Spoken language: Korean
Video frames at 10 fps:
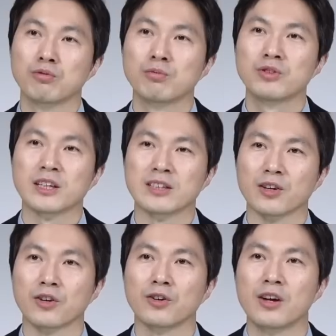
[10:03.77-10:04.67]
부분들이
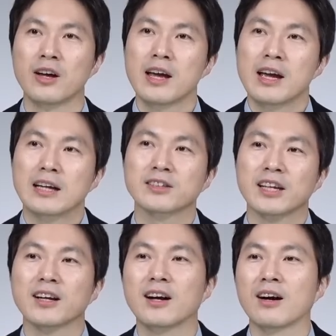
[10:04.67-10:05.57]
있어요. 그래서
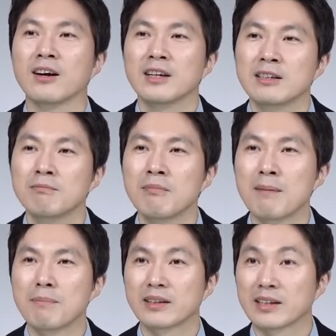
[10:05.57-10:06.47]
제가
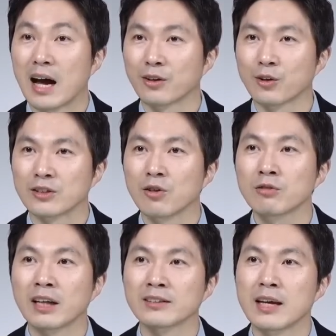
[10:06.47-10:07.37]
음마아파트 가격에서
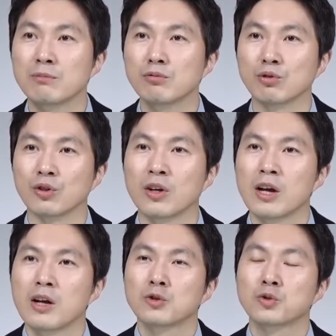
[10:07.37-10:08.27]
딱 세 부분,
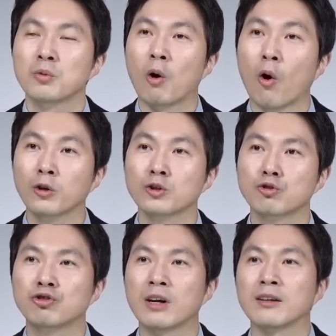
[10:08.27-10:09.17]
좀 어느
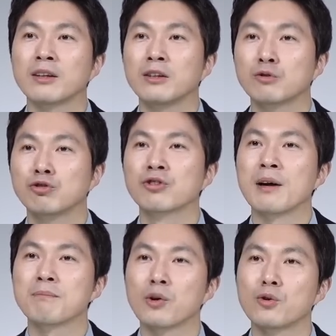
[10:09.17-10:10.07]
구간,
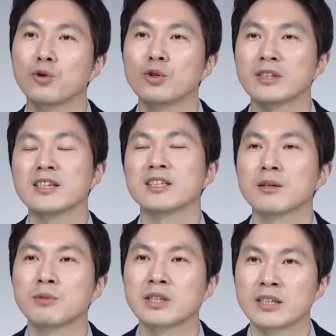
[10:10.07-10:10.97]
구간별로 세
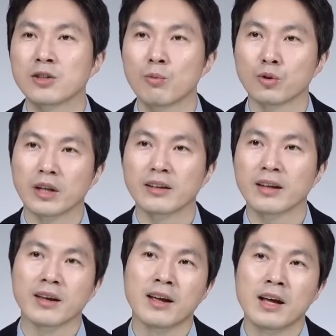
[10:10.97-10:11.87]
지점을 찍어 볼
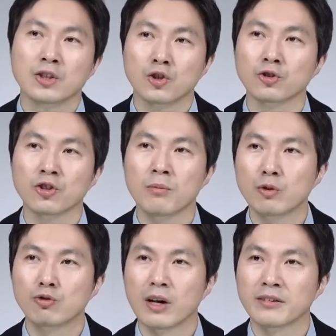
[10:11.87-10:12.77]
텐데 저점인
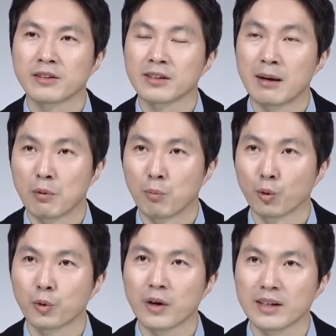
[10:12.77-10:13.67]
구간들을 한번
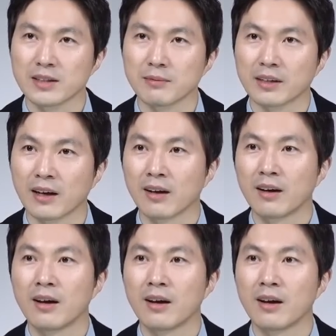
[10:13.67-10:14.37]
보도록 하겠습니다.